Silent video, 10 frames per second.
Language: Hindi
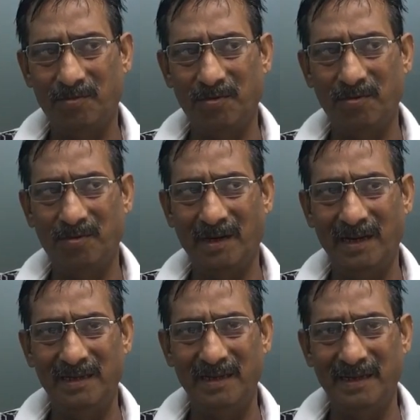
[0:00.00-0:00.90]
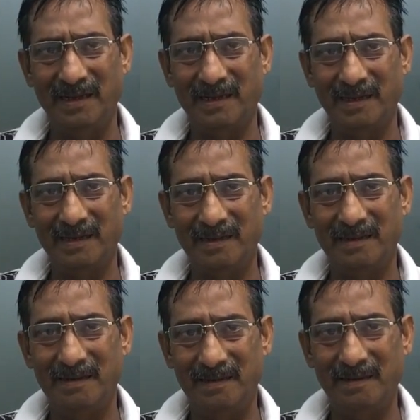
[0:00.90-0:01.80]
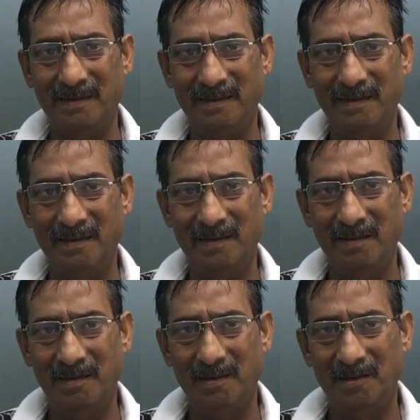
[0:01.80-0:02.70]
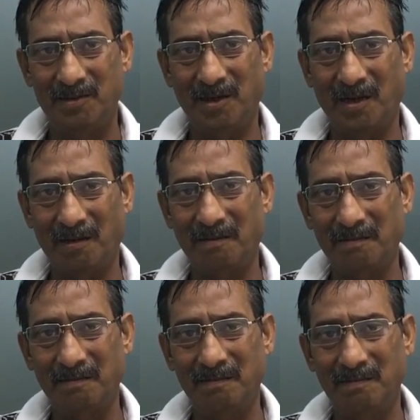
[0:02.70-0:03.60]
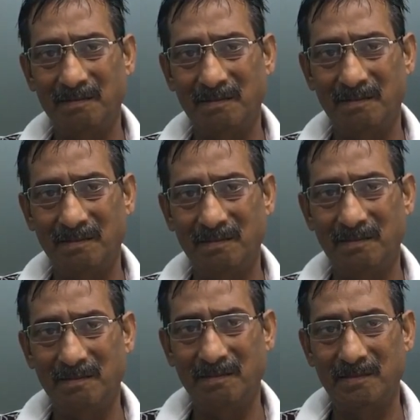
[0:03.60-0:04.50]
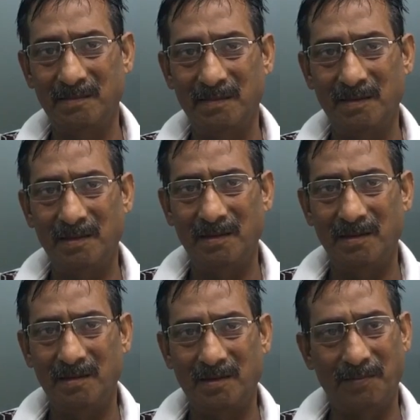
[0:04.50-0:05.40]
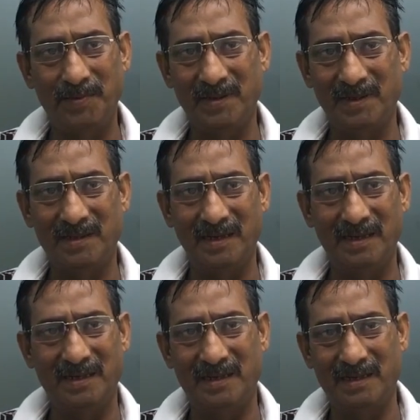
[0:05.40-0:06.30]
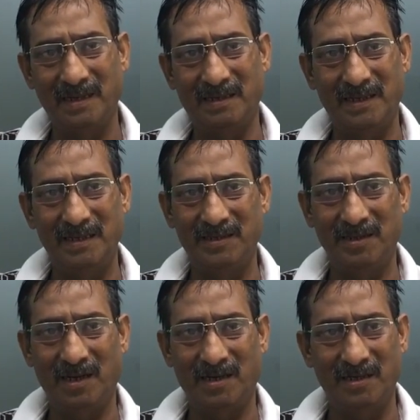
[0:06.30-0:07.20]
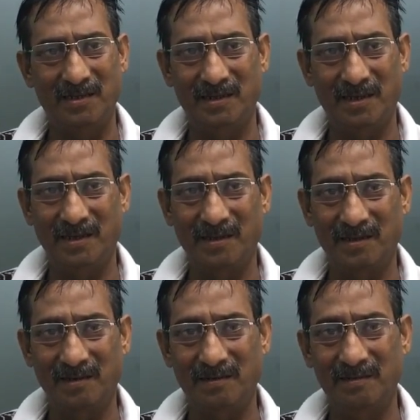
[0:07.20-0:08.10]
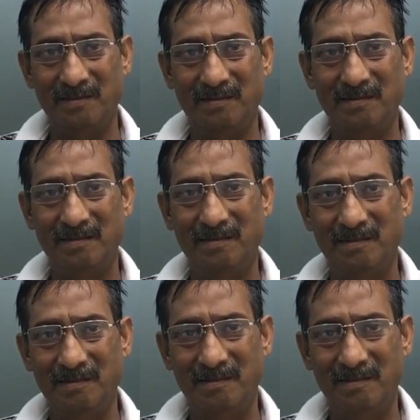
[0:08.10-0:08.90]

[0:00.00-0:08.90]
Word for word: अब तो ढाई तीन निकलता है पहले कितना निकल रहा था चार जब आप तीन बार करा रहे थे तब भी सिर्फ इतने तीन चार तीन चार निकल रहा अच्छा